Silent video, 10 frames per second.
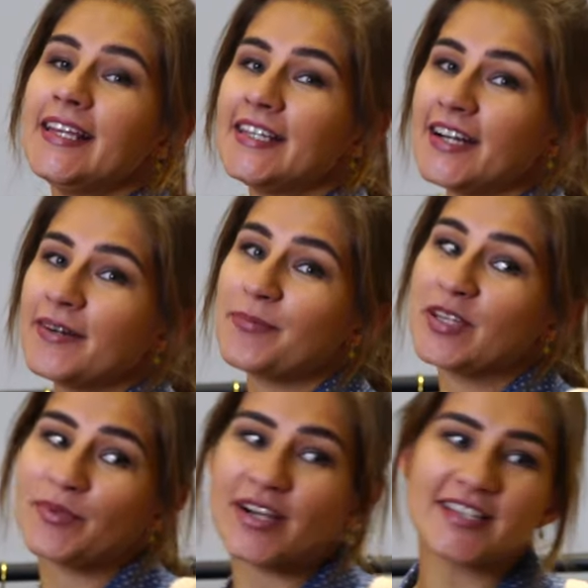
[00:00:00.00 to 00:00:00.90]
я
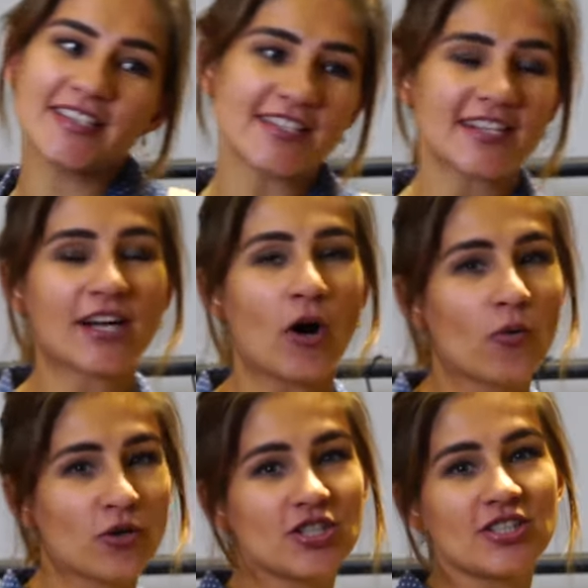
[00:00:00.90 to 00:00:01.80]
подобрала несколько
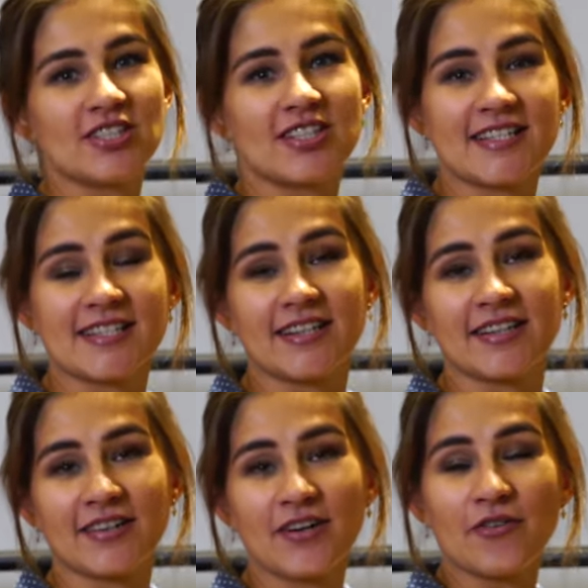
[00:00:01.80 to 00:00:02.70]
очень
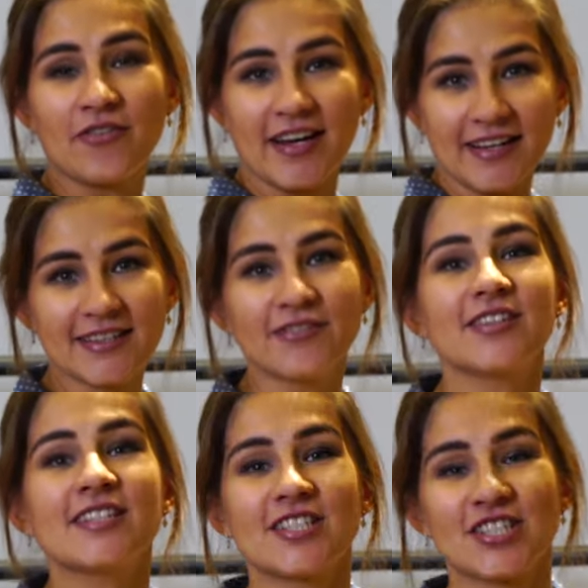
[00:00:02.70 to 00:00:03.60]
интересных э, вариантов,
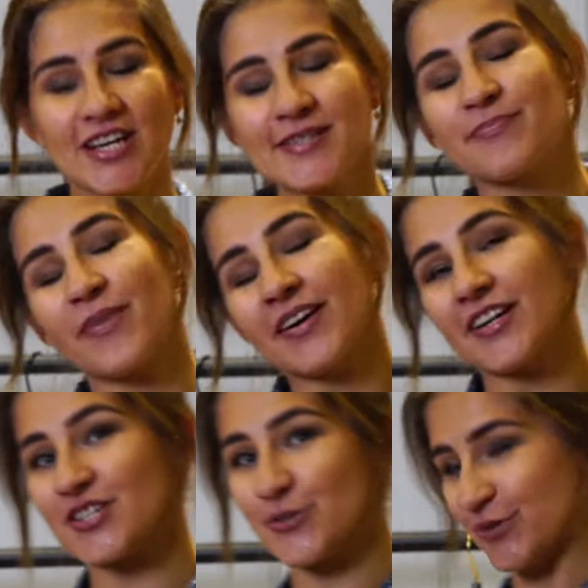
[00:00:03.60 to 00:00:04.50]
и сейчас
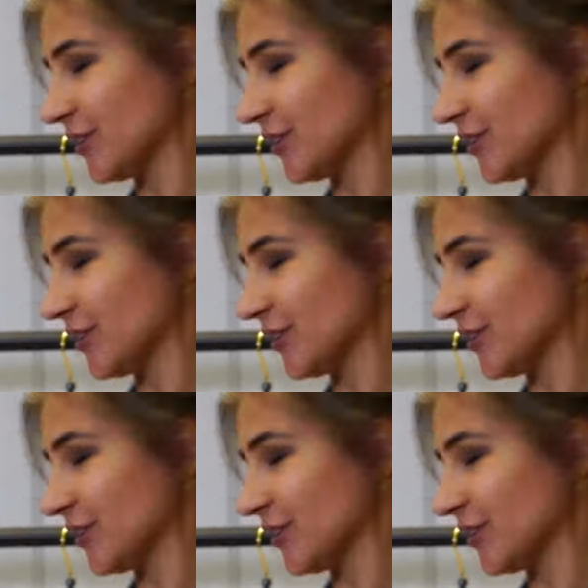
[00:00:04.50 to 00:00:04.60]
покажу